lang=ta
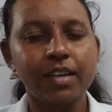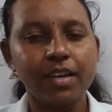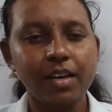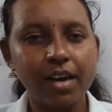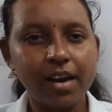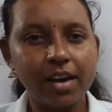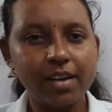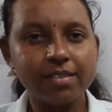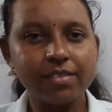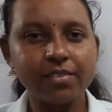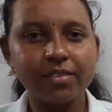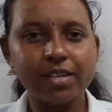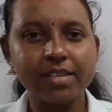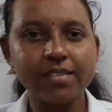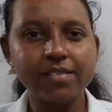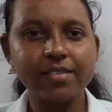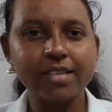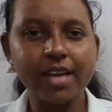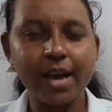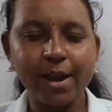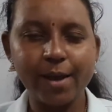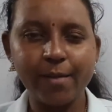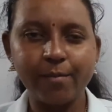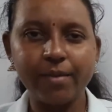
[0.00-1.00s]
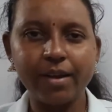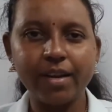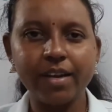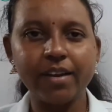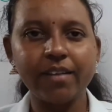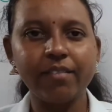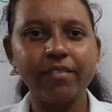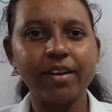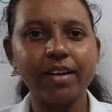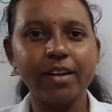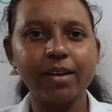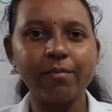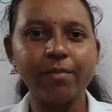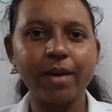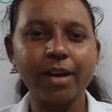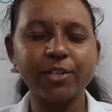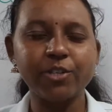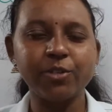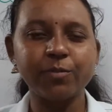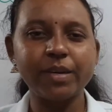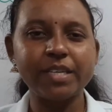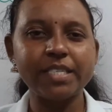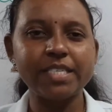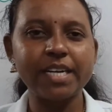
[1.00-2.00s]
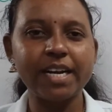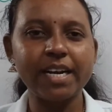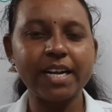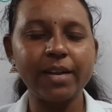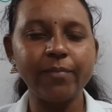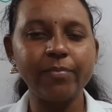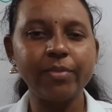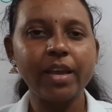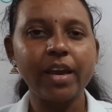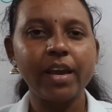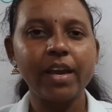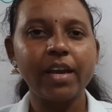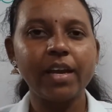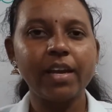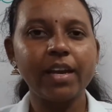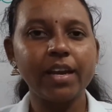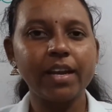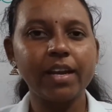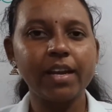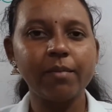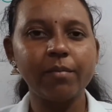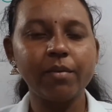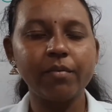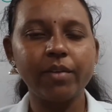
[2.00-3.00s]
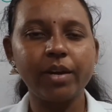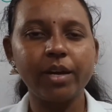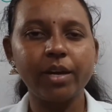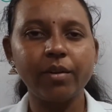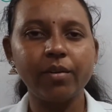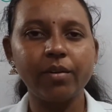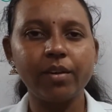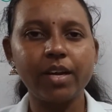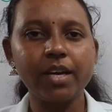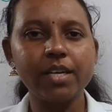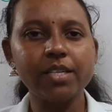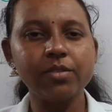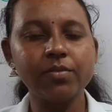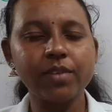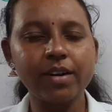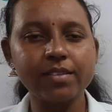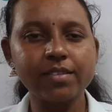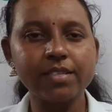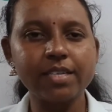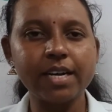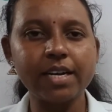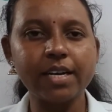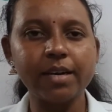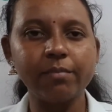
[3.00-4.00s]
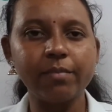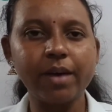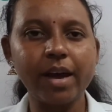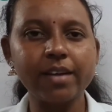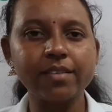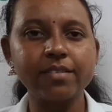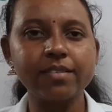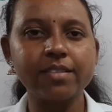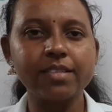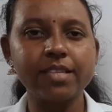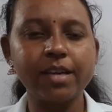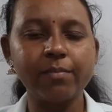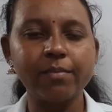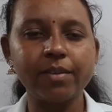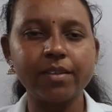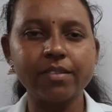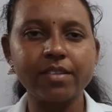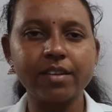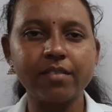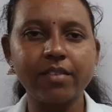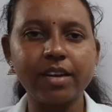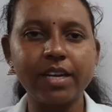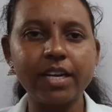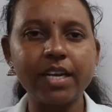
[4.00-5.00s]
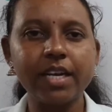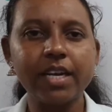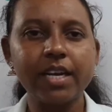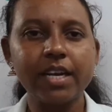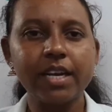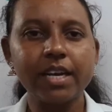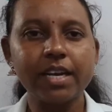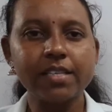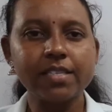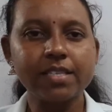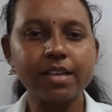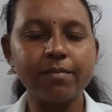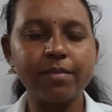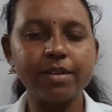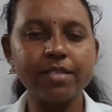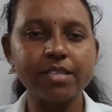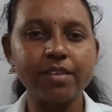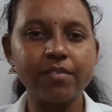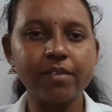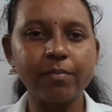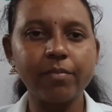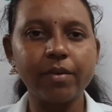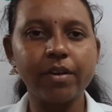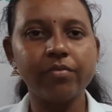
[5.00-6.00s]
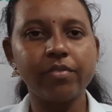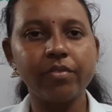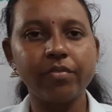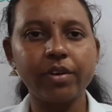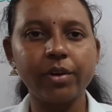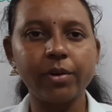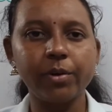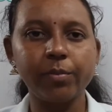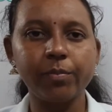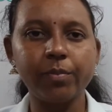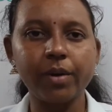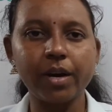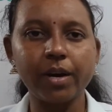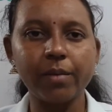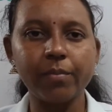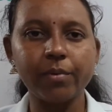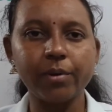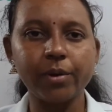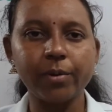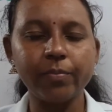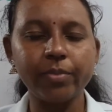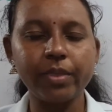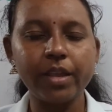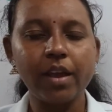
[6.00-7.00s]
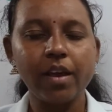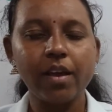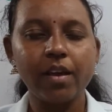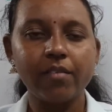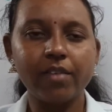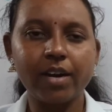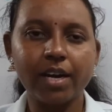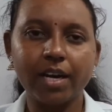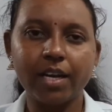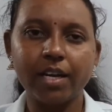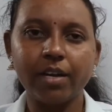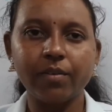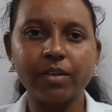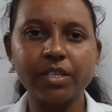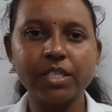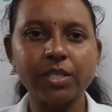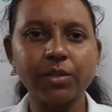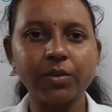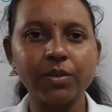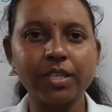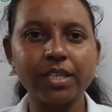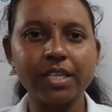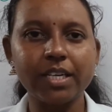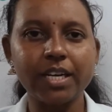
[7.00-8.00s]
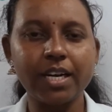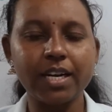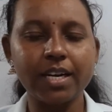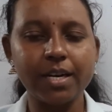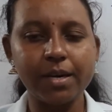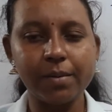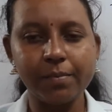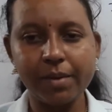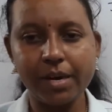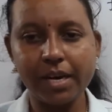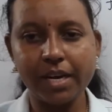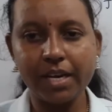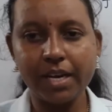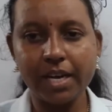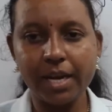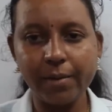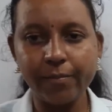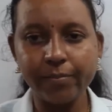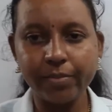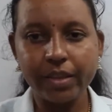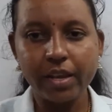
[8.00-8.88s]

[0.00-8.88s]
ஹாய் ஸ்டூடெண்ட்ஸ் ஐ எம் மலர் வெல்கம் பேக் டு மை சேனல் இன்னைக்கு நம்ம வீடியோவில் டுவெல்த் ஸ்டாண்டர்ட் மேக்ஸ் சாப்டர் செவன் எக்ஸாம்பிள் செவன் பாயிண்ட் ஃபிஃப்டி டூ பார்க்க போகிறோம் வாங்க என்ன கொஸ்டின் கொடுத்துருக்காங்கன்னு பார்க்கலாம்